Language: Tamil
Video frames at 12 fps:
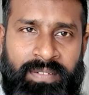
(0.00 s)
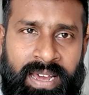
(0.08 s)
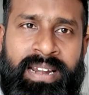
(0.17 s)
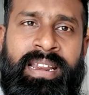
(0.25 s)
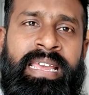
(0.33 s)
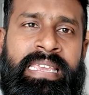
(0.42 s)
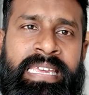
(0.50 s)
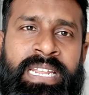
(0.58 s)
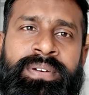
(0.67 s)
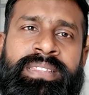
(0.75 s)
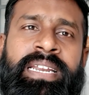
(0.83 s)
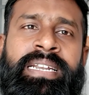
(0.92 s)
வர்ற
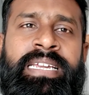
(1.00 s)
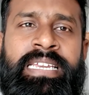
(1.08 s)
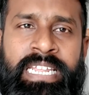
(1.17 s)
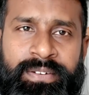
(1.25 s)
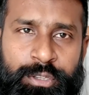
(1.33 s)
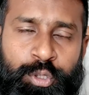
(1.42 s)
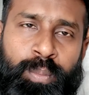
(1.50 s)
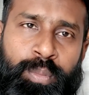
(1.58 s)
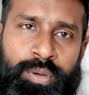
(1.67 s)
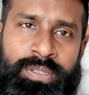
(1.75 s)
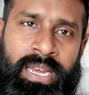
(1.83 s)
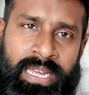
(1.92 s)
இருபத்தெட்டு
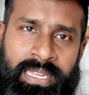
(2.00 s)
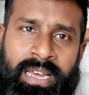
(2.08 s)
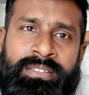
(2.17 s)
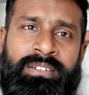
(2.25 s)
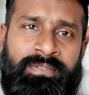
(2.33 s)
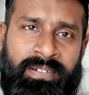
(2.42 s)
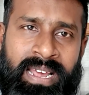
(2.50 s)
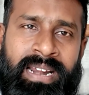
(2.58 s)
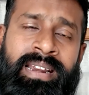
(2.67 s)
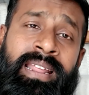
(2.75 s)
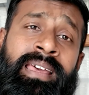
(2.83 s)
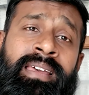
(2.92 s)
இருபத்தொம்போது அதாவது
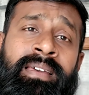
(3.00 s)
வர்ற